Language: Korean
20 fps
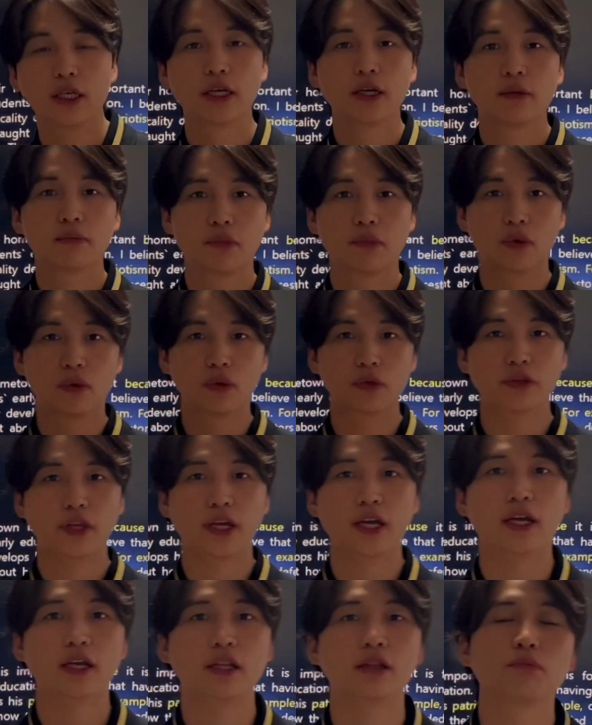more
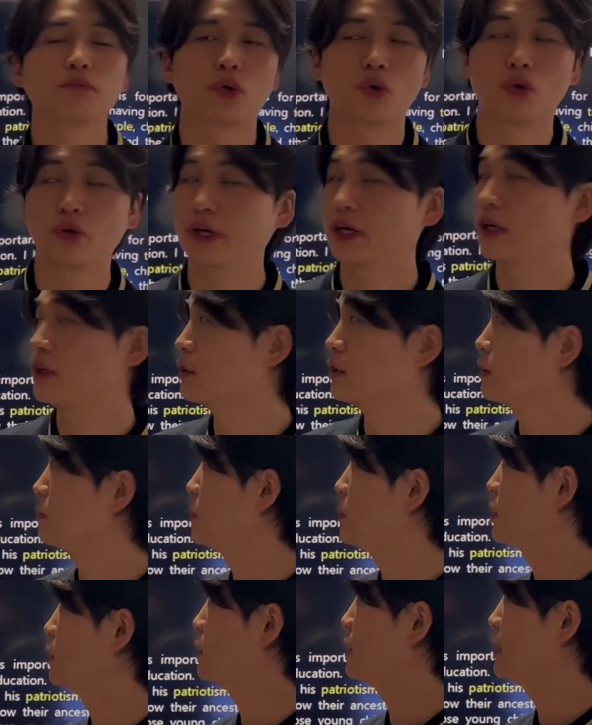than 뭐 예를
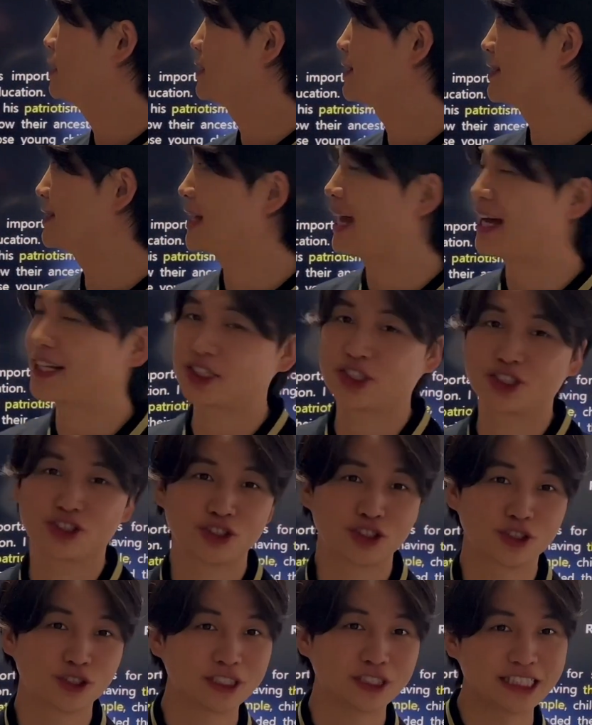들면
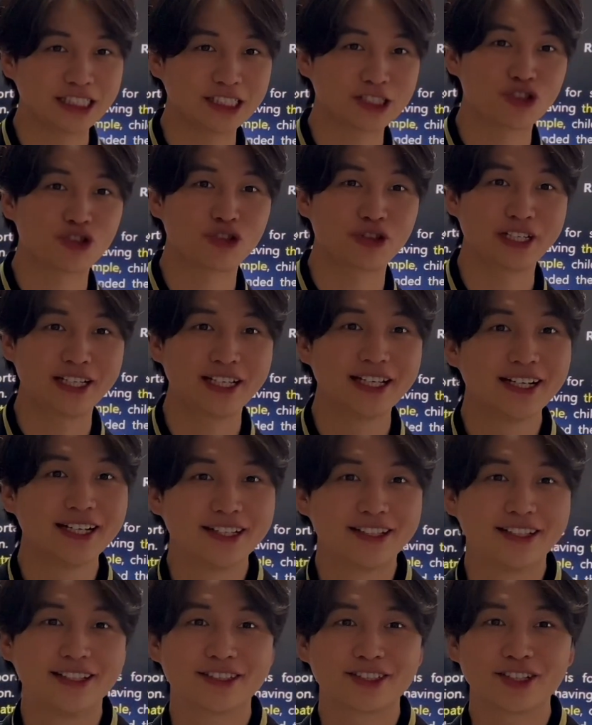international
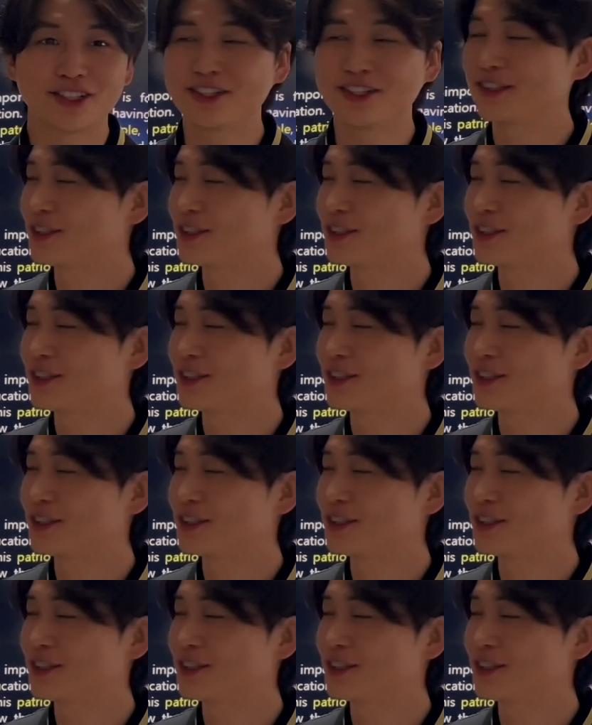history에서